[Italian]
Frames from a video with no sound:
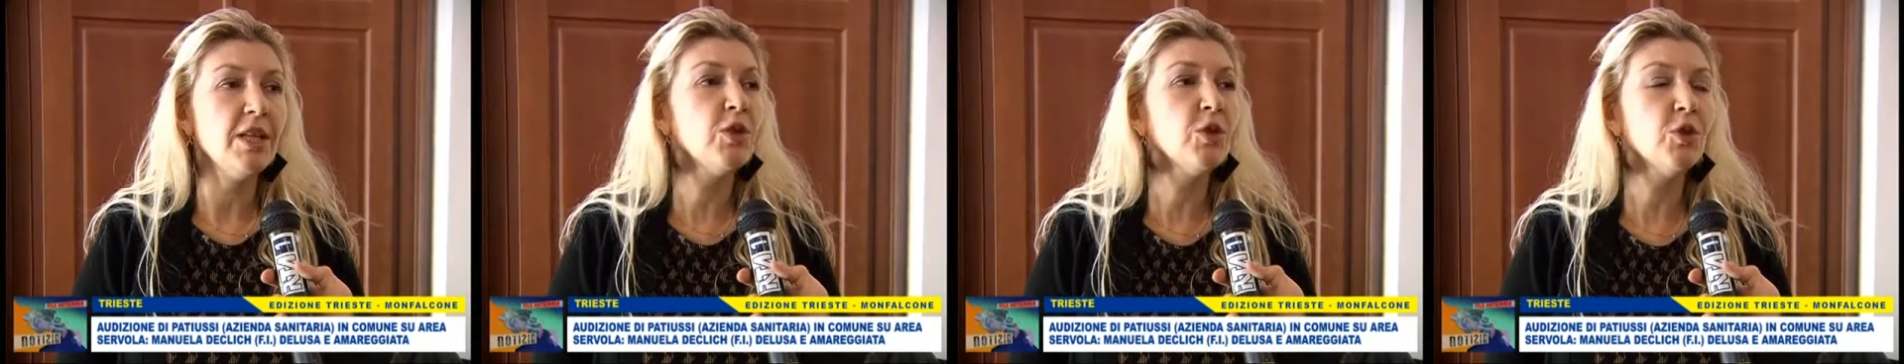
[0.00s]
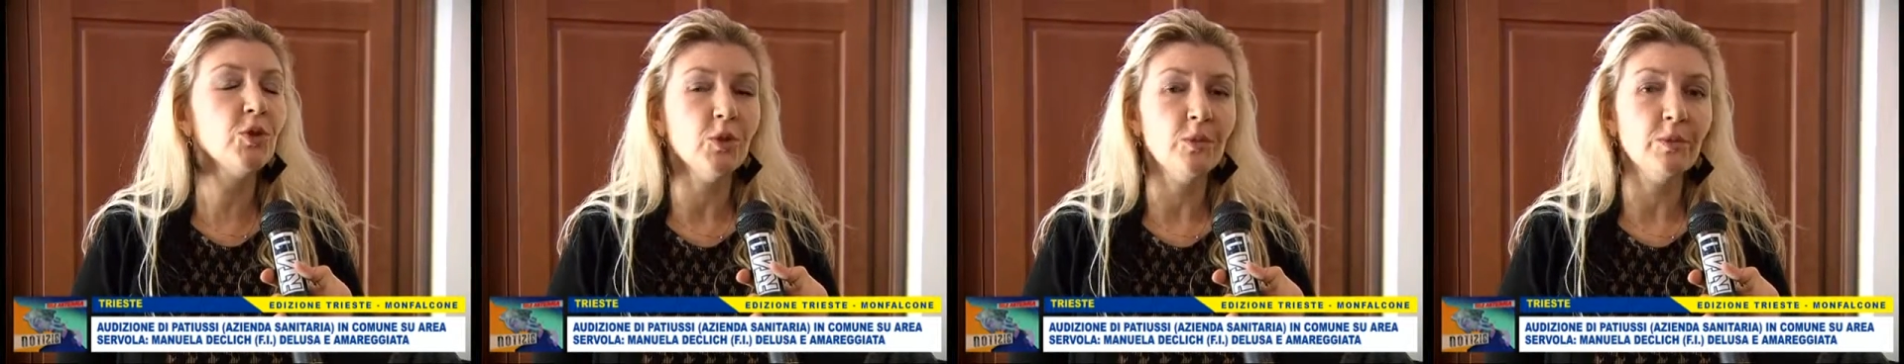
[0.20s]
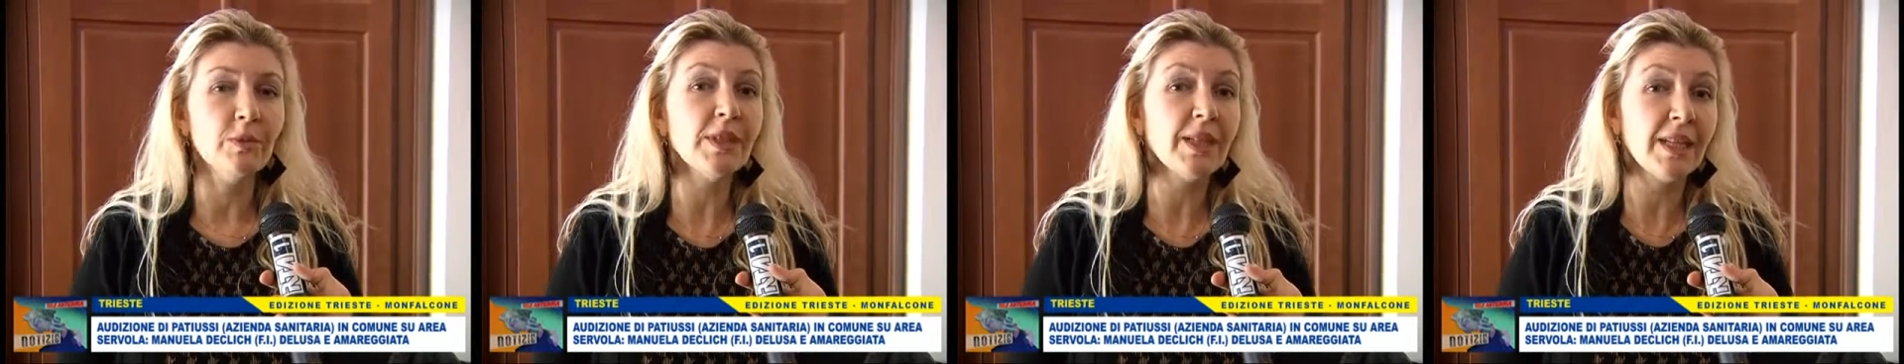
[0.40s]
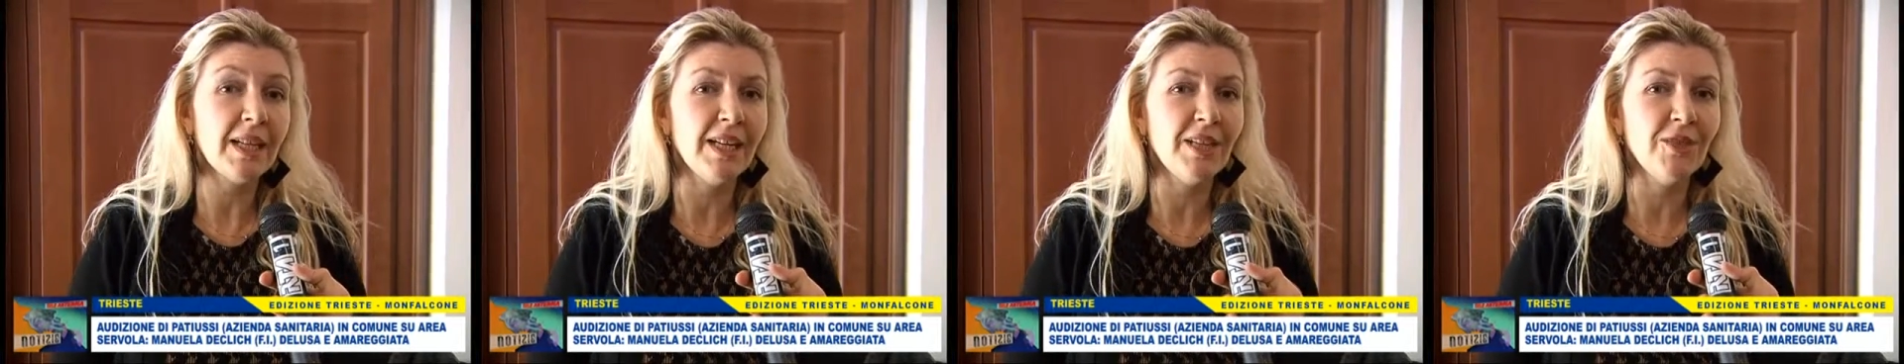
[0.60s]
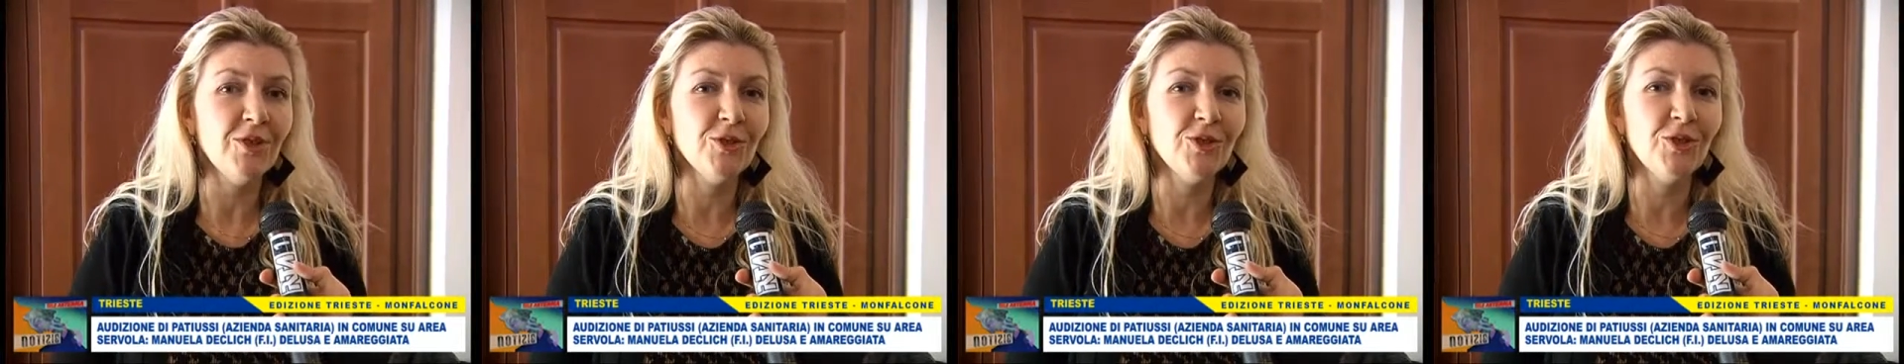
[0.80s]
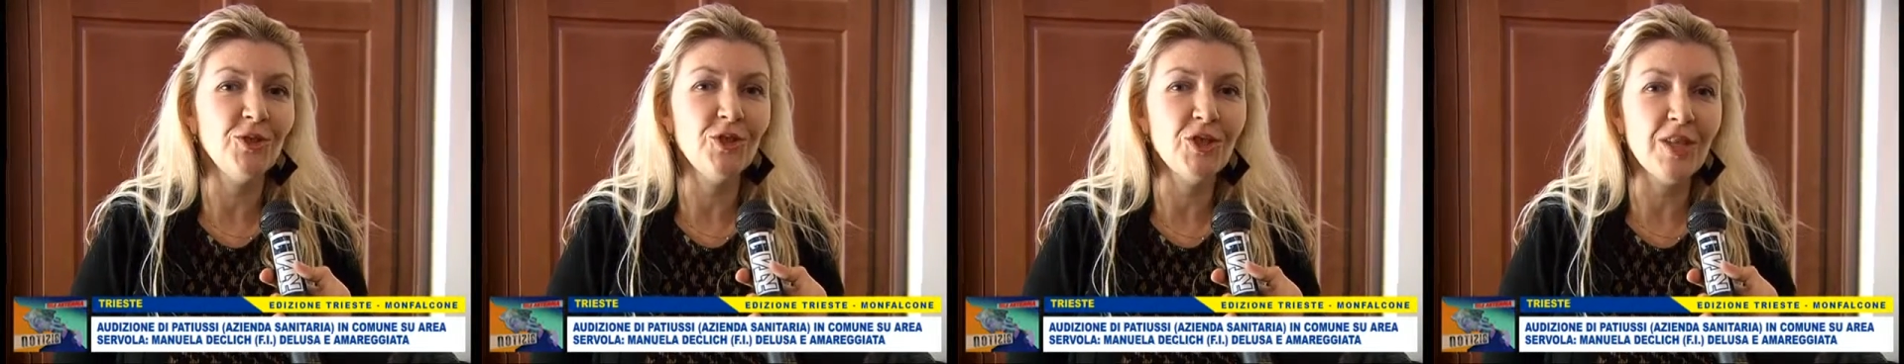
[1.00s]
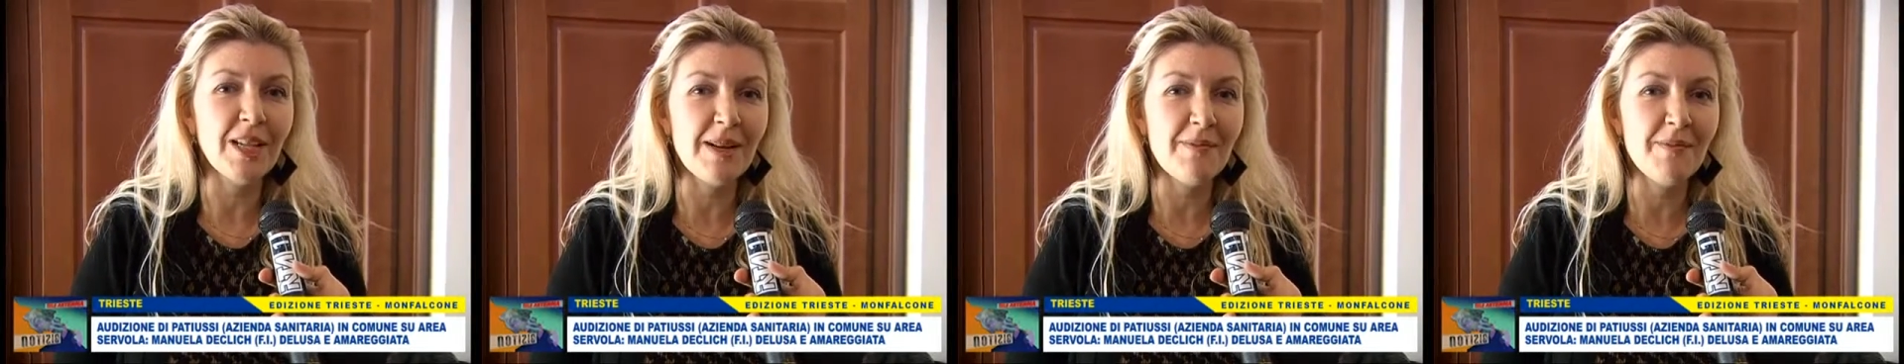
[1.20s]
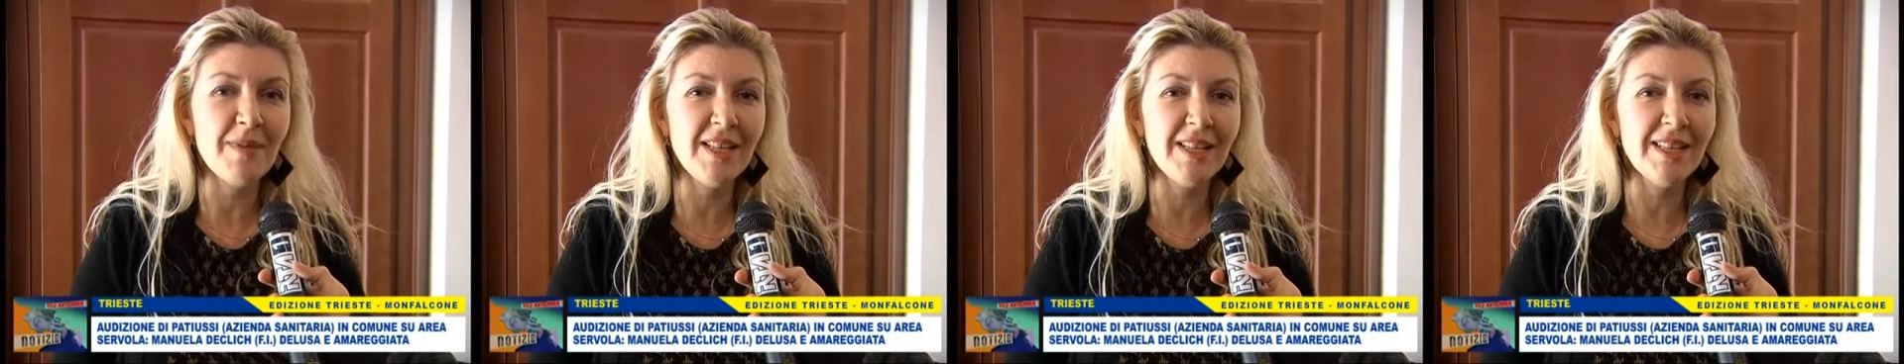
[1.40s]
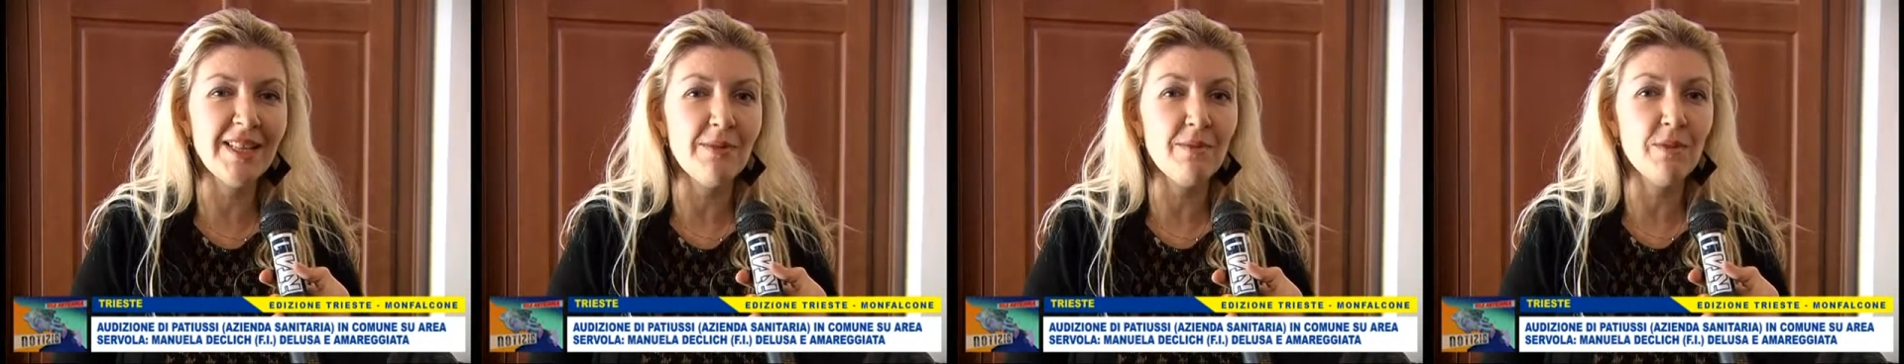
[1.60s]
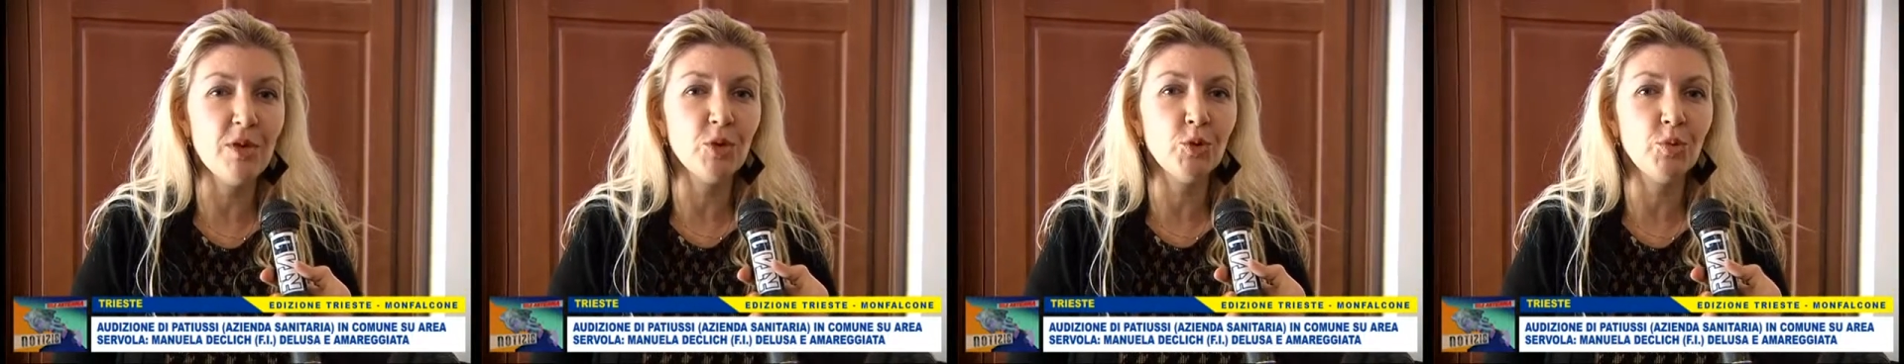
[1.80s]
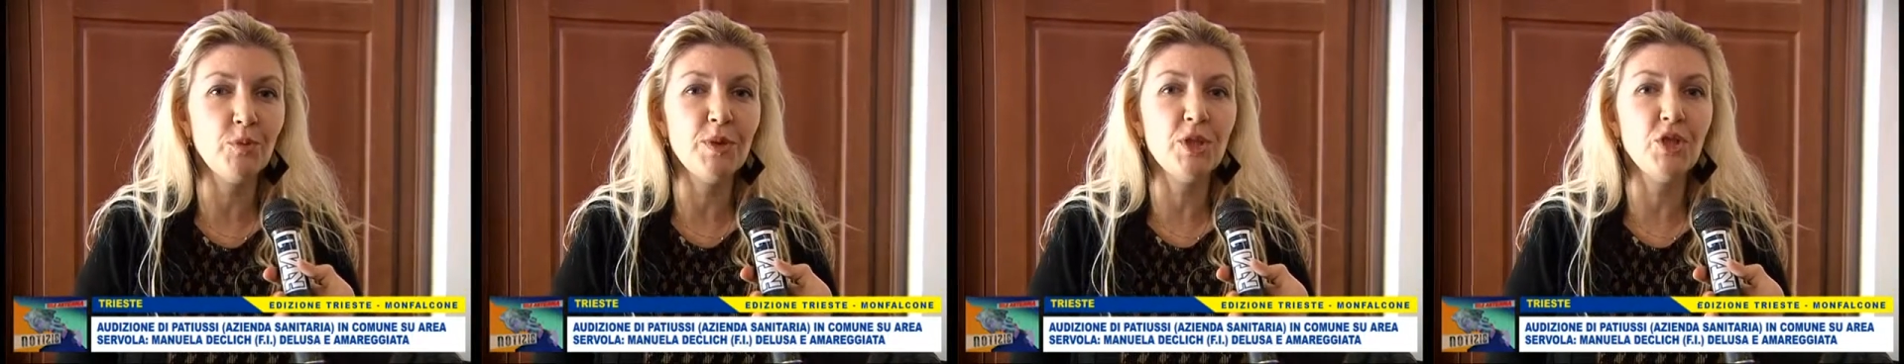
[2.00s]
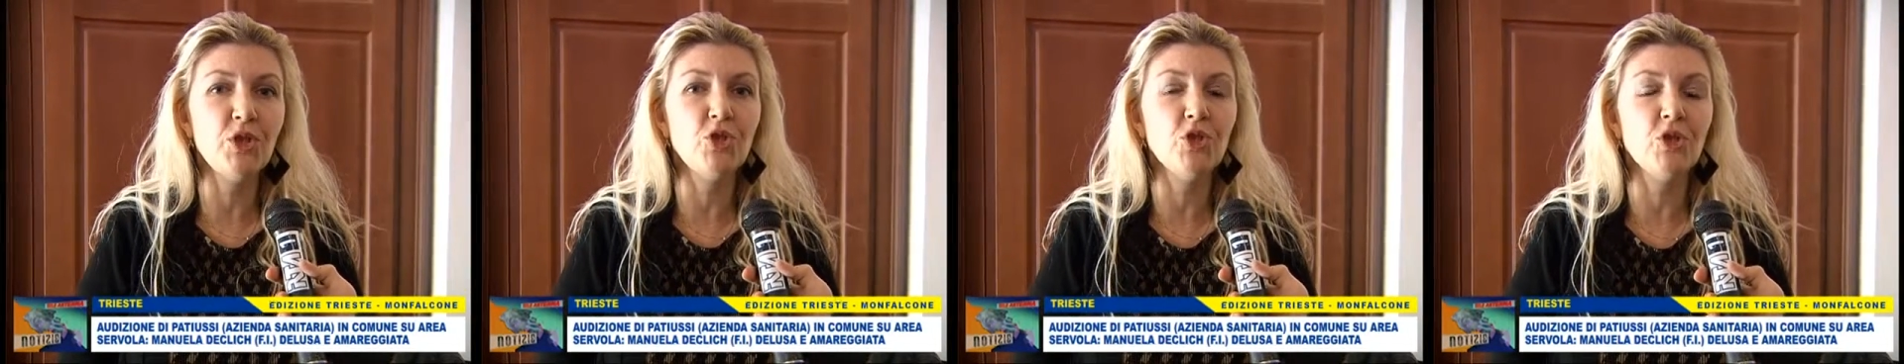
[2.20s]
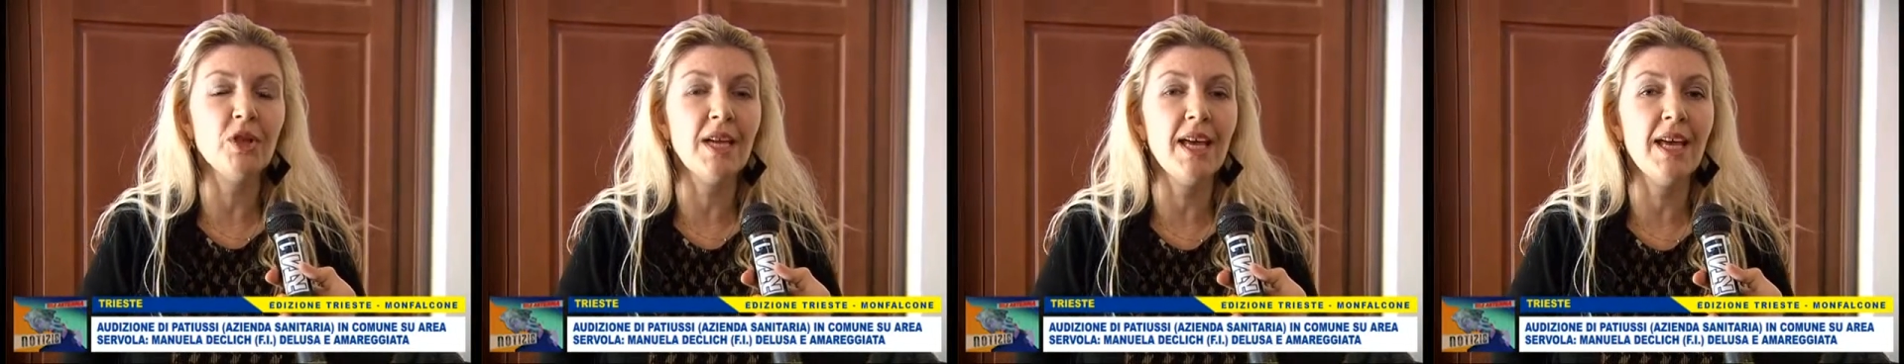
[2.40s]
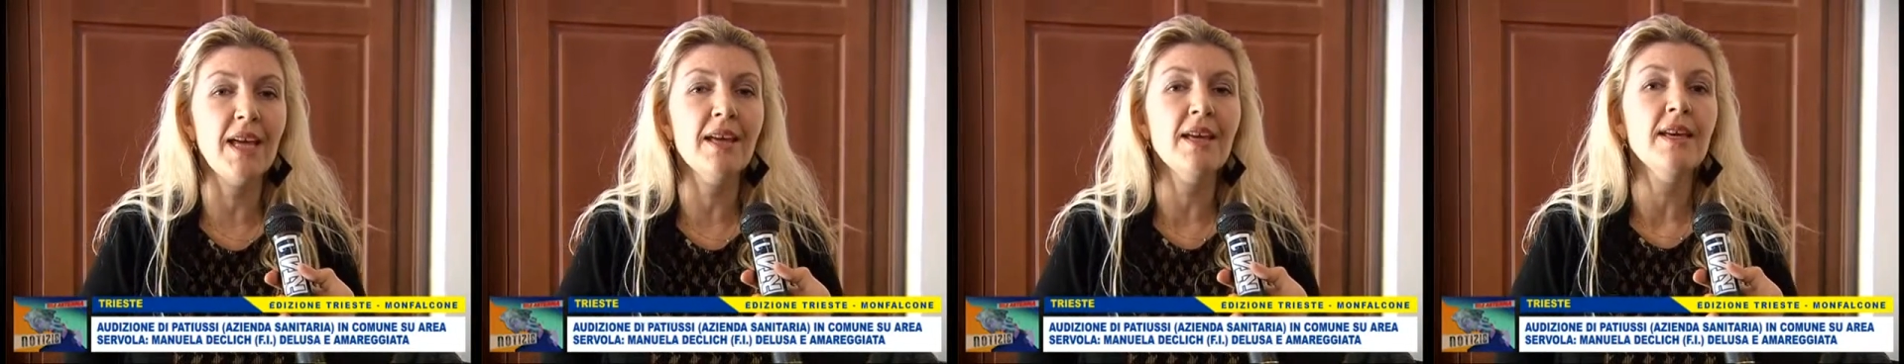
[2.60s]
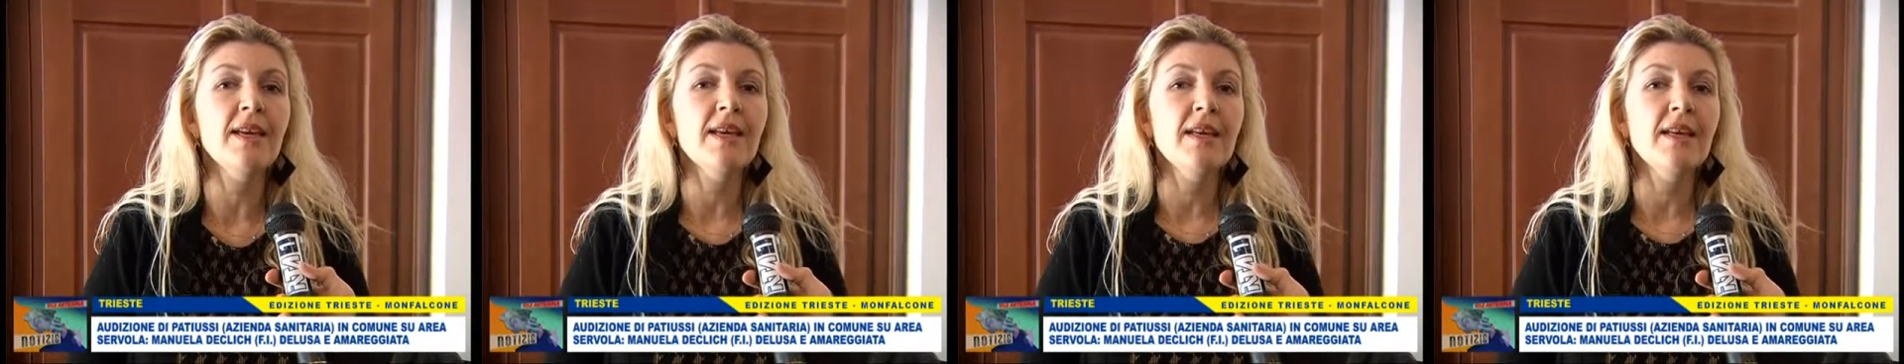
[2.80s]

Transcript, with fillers: Io credo sinceramente il mio auspicio che